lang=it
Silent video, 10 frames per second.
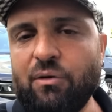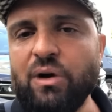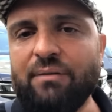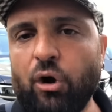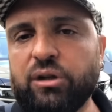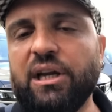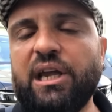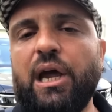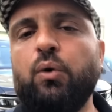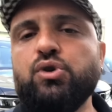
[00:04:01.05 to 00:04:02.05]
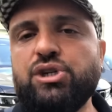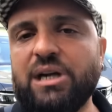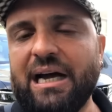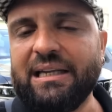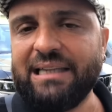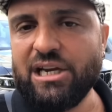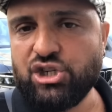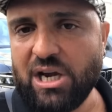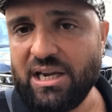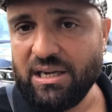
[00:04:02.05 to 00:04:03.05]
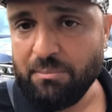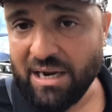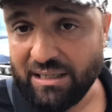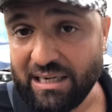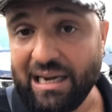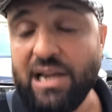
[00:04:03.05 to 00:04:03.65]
una volta che uscirà dal J Medical.